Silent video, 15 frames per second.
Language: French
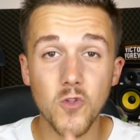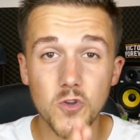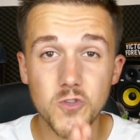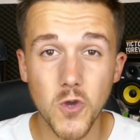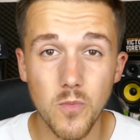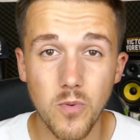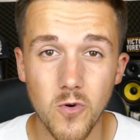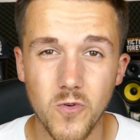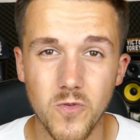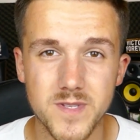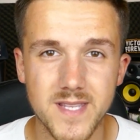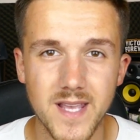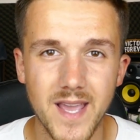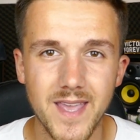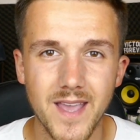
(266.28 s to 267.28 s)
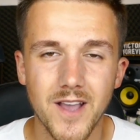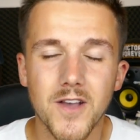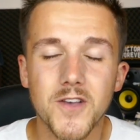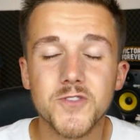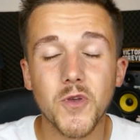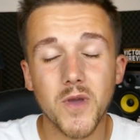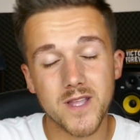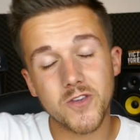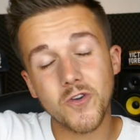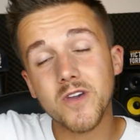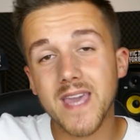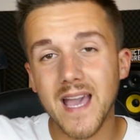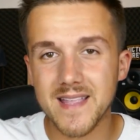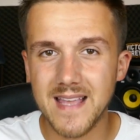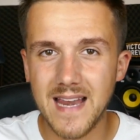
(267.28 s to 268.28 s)
autre bon conseil serait de
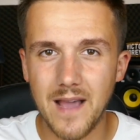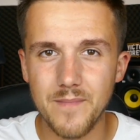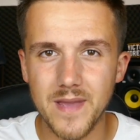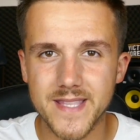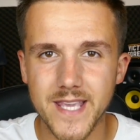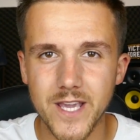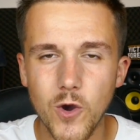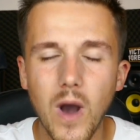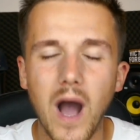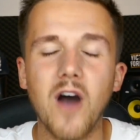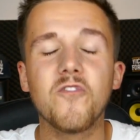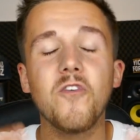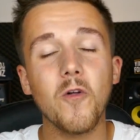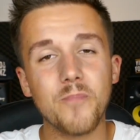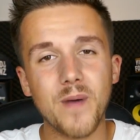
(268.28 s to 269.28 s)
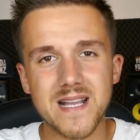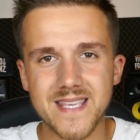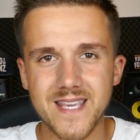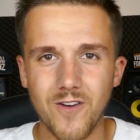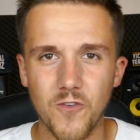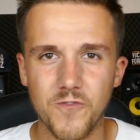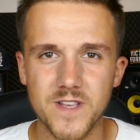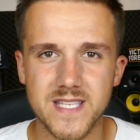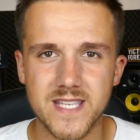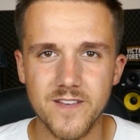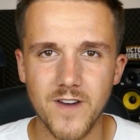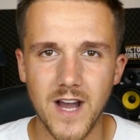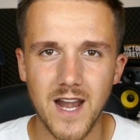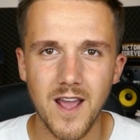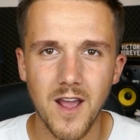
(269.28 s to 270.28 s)
regarder la météo avant de partir en
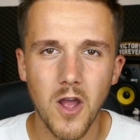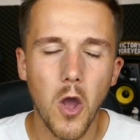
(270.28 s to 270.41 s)
festival